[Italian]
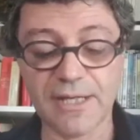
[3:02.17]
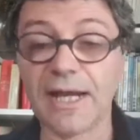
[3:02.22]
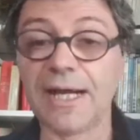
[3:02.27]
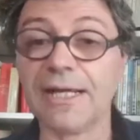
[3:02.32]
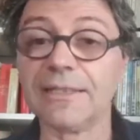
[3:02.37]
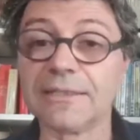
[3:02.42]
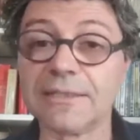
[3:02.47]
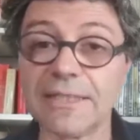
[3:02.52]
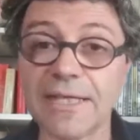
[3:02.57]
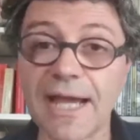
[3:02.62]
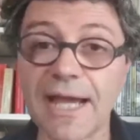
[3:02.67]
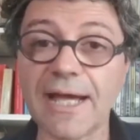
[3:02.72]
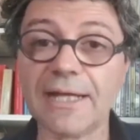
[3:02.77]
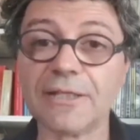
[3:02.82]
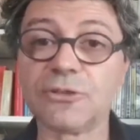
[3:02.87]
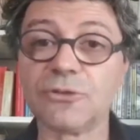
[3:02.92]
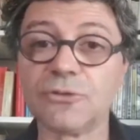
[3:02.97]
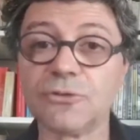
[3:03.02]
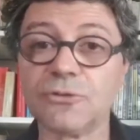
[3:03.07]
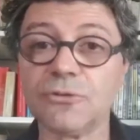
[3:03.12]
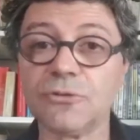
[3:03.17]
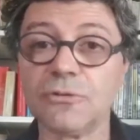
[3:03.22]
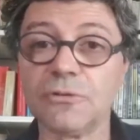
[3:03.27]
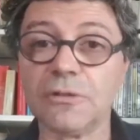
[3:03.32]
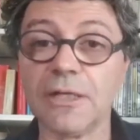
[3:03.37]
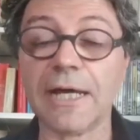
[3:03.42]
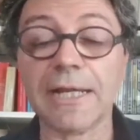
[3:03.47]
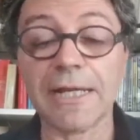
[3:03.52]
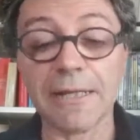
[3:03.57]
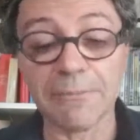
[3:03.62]
al teatro,
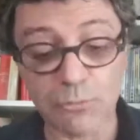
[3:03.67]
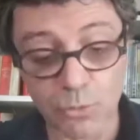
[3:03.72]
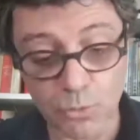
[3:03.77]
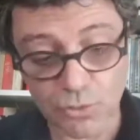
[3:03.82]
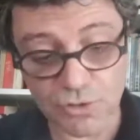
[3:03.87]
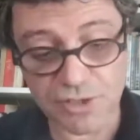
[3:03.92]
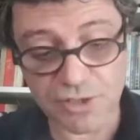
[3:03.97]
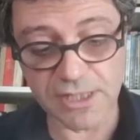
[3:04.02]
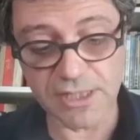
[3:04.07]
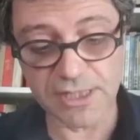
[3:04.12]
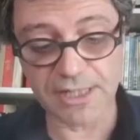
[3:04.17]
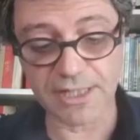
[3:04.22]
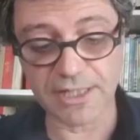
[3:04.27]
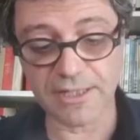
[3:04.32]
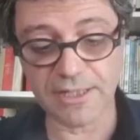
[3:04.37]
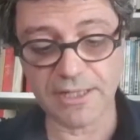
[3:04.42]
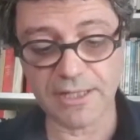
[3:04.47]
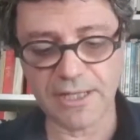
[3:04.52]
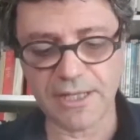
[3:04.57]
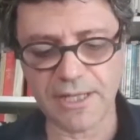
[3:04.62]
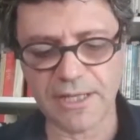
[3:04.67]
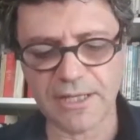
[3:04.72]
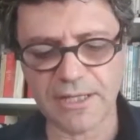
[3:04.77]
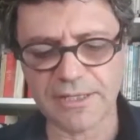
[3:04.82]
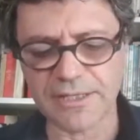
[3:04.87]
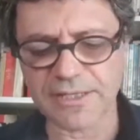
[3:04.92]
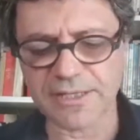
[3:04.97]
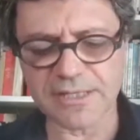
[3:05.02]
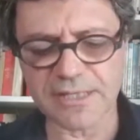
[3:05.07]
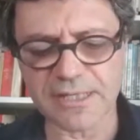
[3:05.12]
alla musica.
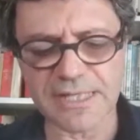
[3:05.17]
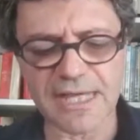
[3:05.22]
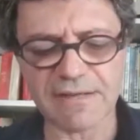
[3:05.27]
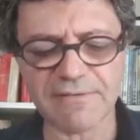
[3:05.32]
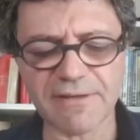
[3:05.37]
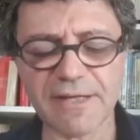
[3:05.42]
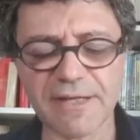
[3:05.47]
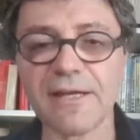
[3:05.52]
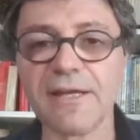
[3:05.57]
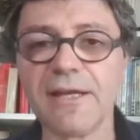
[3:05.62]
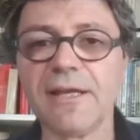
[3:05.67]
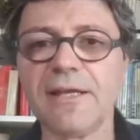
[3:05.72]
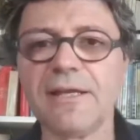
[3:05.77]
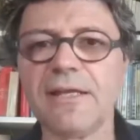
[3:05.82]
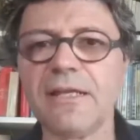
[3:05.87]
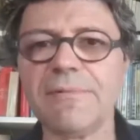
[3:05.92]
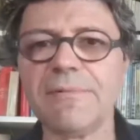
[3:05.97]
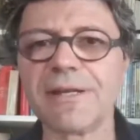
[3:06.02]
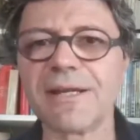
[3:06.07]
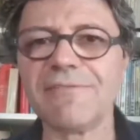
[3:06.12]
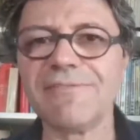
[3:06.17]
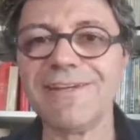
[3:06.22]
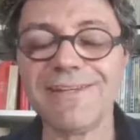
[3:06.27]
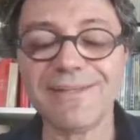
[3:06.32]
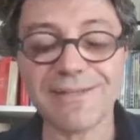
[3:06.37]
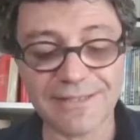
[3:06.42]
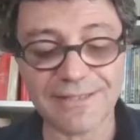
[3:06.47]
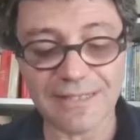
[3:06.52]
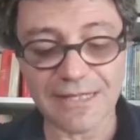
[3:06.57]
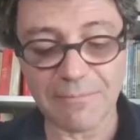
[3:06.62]
Gli insegnava le
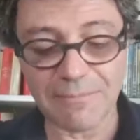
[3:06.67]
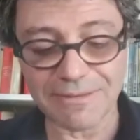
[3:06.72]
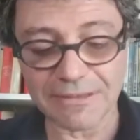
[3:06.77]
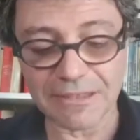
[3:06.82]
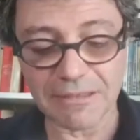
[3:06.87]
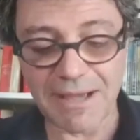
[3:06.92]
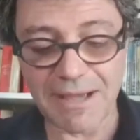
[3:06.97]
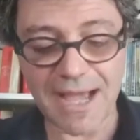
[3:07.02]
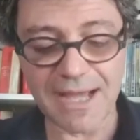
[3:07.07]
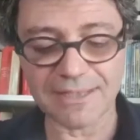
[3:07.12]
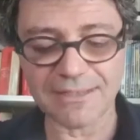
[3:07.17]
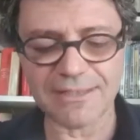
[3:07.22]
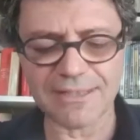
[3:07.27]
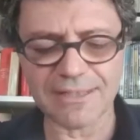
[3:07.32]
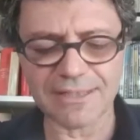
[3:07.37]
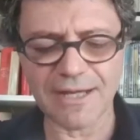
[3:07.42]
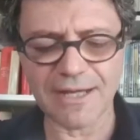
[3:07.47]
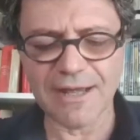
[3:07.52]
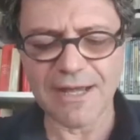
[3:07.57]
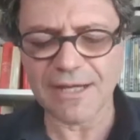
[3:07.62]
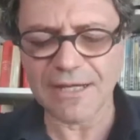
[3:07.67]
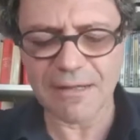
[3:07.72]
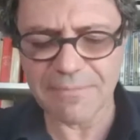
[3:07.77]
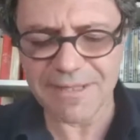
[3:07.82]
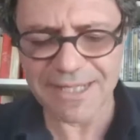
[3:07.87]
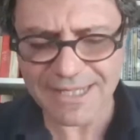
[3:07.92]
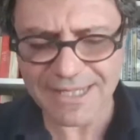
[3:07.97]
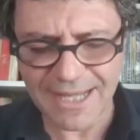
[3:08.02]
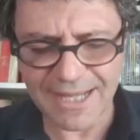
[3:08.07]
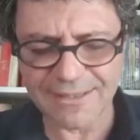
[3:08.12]
meraviglie della matematica, la
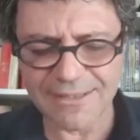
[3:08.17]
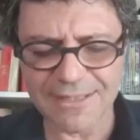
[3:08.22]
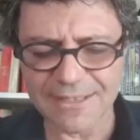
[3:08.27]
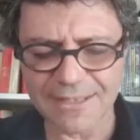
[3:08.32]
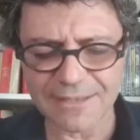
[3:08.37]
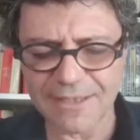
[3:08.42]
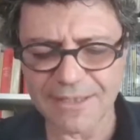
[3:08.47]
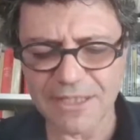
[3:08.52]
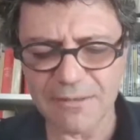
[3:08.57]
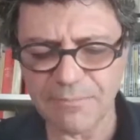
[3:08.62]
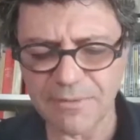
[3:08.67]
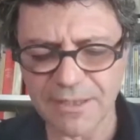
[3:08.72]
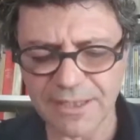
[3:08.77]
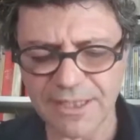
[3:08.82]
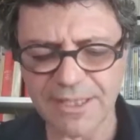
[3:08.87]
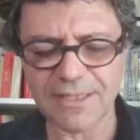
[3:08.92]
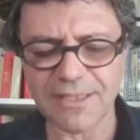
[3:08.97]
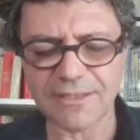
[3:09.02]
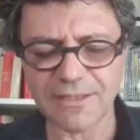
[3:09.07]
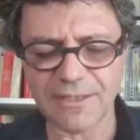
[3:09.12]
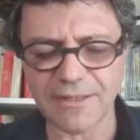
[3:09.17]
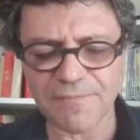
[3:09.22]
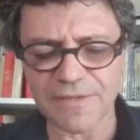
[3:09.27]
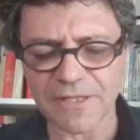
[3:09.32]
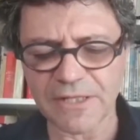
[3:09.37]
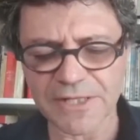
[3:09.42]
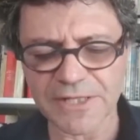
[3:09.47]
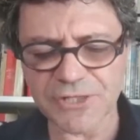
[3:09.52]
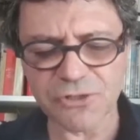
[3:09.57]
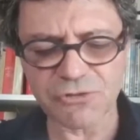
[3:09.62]
meccanica dei pianeti,
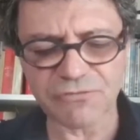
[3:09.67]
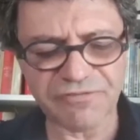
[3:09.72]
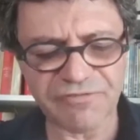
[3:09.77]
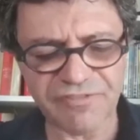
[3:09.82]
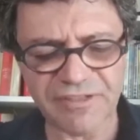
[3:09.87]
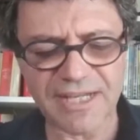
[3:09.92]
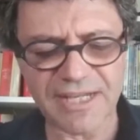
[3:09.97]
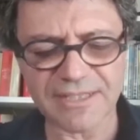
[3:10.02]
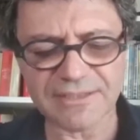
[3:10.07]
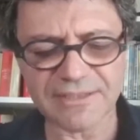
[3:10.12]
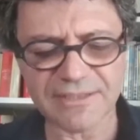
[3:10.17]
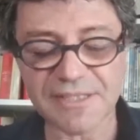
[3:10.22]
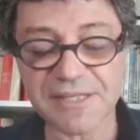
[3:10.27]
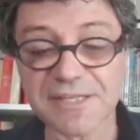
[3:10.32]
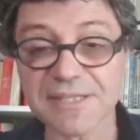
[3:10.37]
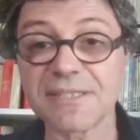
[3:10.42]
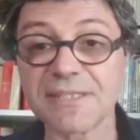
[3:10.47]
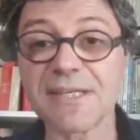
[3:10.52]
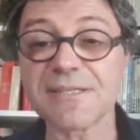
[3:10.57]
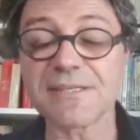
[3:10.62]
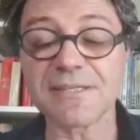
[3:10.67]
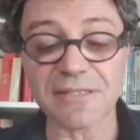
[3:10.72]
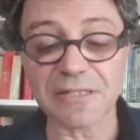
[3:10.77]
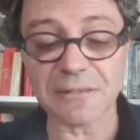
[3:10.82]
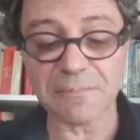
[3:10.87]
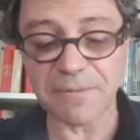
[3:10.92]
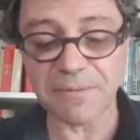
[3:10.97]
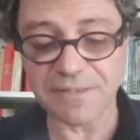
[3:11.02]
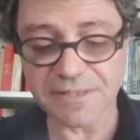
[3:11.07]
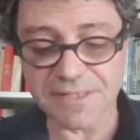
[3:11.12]
le sconfinate distese
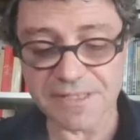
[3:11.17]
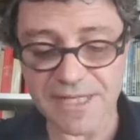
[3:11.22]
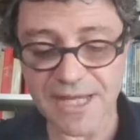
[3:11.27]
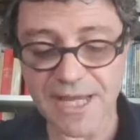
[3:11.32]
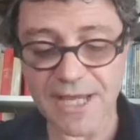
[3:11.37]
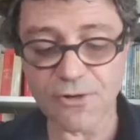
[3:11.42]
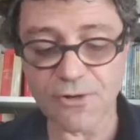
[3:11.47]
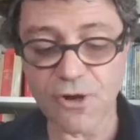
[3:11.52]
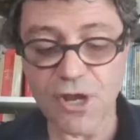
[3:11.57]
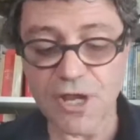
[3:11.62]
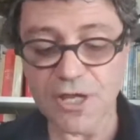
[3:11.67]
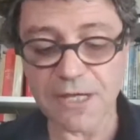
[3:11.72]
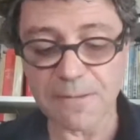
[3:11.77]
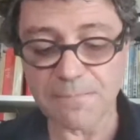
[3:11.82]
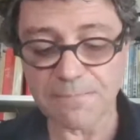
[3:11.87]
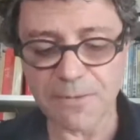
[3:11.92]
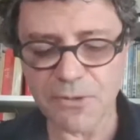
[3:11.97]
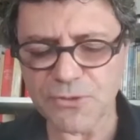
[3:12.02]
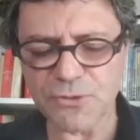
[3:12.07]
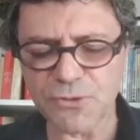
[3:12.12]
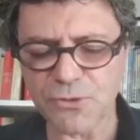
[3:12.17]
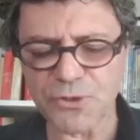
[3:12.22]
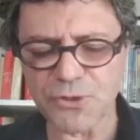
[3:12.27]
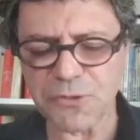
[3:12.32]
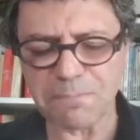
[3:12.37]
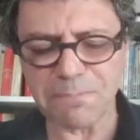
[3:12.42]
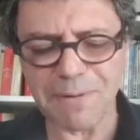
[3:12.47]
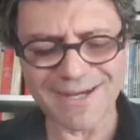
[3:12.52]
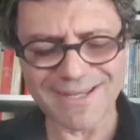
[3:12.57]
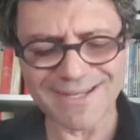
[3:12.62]
del pensiero che possono
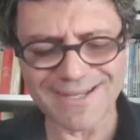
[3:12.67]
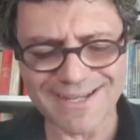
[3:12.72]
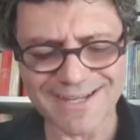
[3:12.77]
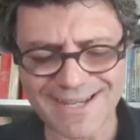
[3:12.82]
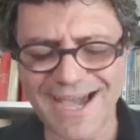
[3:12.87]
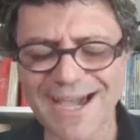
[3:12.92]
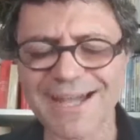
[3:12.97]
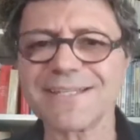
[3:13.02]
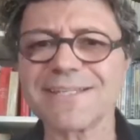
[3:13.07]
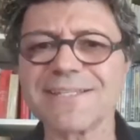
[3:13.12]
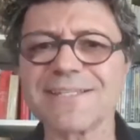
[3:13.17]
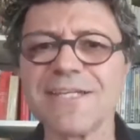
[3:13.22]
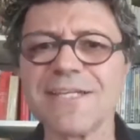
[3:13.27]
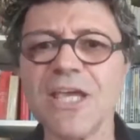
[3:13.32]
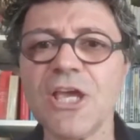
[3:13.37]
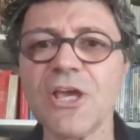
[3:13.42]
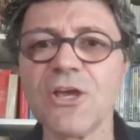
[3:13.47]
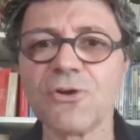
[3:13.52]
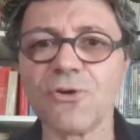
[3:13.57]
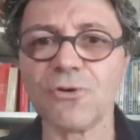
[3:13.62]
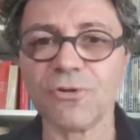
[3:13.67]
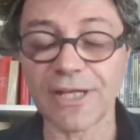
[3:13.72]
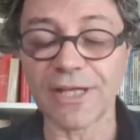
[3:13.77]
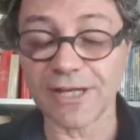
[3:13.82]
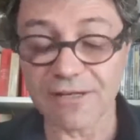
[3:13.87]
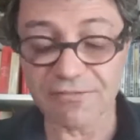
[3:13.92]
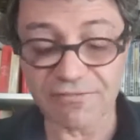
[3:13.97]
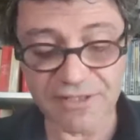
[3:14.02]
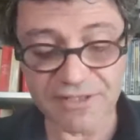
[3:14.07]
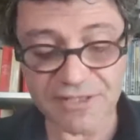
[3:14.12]
spalancarsi con la
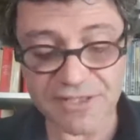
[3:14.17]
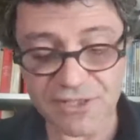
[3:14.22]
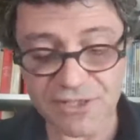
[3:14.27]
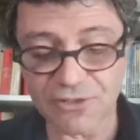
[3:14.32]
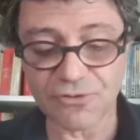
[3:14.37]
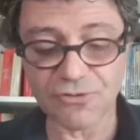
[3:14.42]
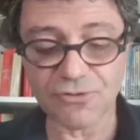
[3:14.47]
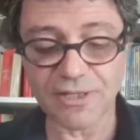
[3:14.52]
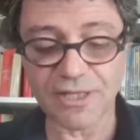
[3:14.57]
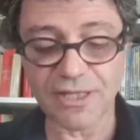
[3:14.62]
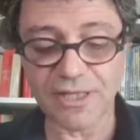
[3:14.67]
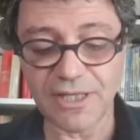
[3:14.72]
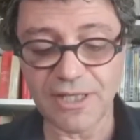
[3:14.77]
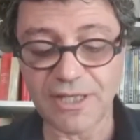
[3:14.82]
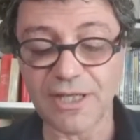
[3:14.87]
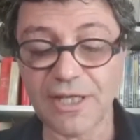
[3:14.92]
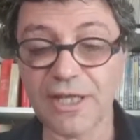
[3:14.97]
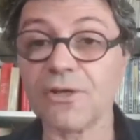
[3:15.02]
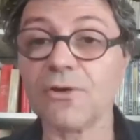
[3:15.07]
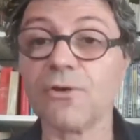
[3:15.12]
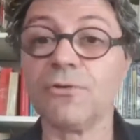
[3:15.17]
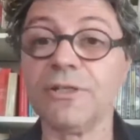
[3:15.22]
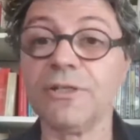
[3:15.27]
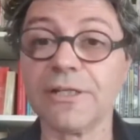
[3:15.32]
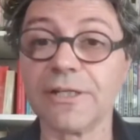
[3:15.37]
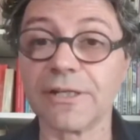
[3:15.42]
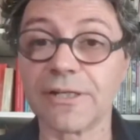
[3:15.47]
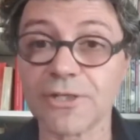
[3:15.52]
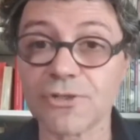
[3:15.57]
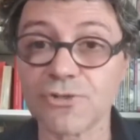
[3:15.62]
riflessione e con
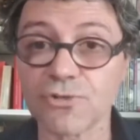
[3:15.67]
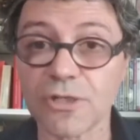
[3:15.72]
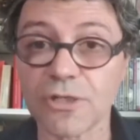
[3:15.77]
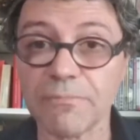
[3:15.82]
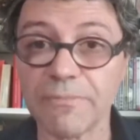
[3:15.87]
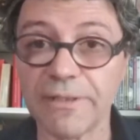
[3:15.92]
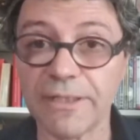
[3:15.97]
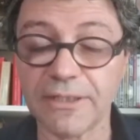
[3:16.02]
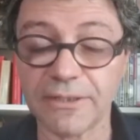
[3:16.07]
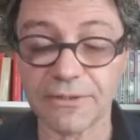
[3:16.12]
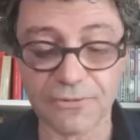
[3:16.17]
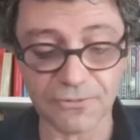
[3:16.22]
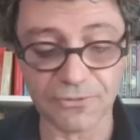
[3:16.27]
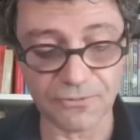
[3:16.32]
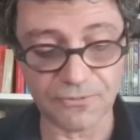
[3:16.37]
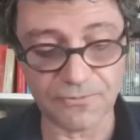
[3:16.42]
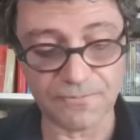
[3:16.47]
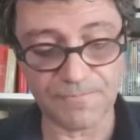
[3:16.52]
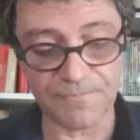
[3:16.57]
il ragionamento.